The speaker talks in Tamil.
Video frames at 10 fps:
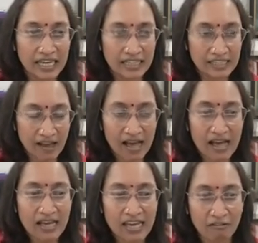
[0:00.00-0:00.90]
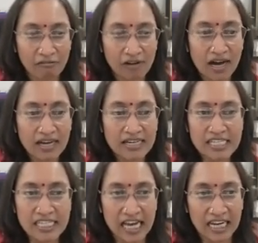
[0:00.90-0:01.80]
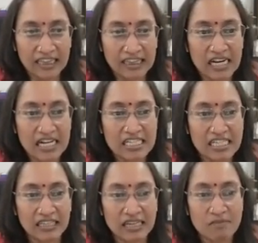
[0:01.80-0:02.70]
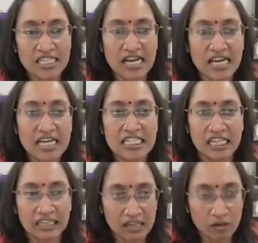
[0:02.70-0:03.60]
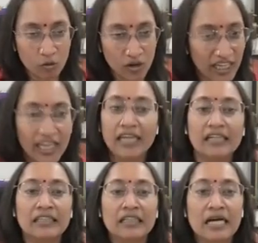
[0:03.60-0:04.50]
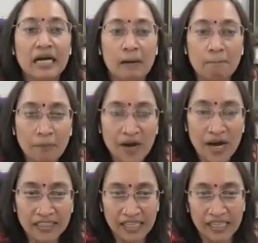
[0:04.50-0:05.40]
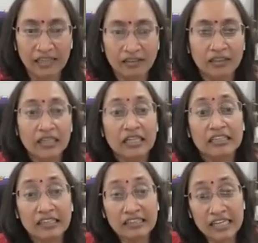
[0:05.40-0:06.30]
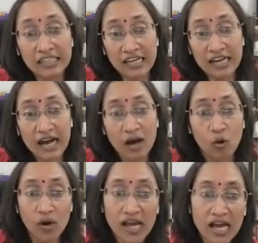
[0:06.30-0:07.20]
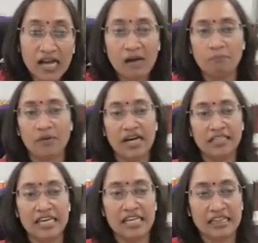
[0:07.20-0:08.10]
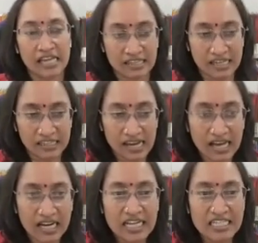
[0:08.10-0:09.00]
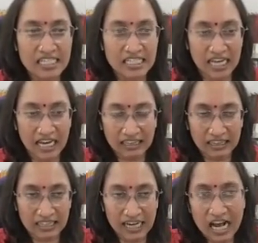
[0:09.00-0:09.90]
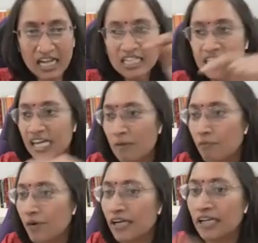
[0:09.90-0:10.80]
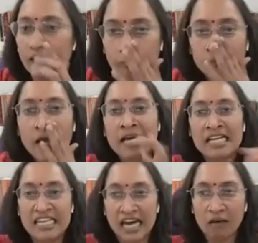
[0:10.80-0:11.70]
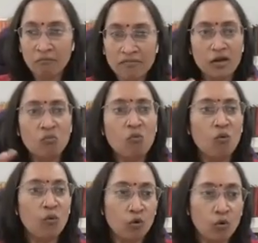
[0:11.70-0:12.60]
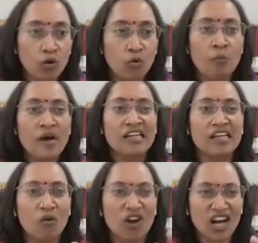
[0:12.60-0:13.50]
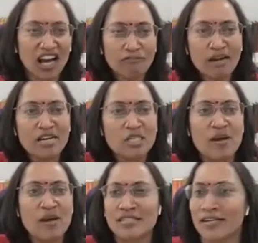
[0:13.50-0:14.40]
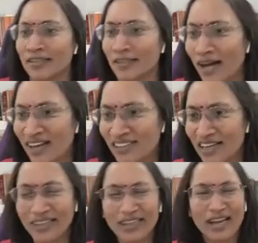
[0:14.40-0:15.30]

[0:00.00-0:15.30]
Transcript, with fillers: யதா எவ்வாறு ஜலத்தில் சந்திரமசகா சந்திரனுடைய கம்பாதிகி தத்கிருதா குணஹா கம்பாதிகி தத்கிருதகான ஜலத்தனால் செய்யப்பட்டது ஜலம் எனும் ஒரு ஒரு உபாதி ஒரு கன்ஃபைன்மெண்ட் ஸ்பேஸ் இருக்கு அதுல